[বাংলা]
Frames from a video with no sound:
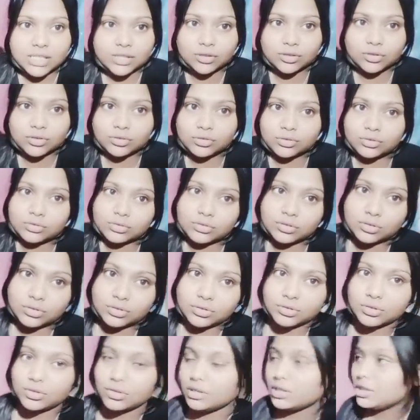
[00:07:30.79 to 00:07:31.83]
তো তো
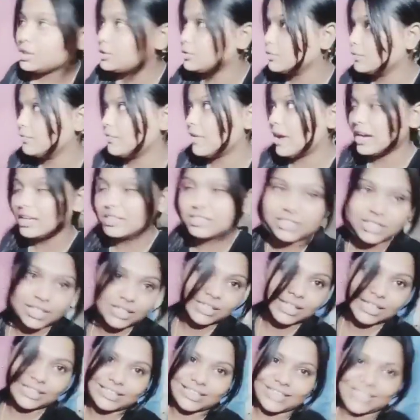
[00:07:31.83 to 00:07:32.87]
একটু ফাংশন দেখতে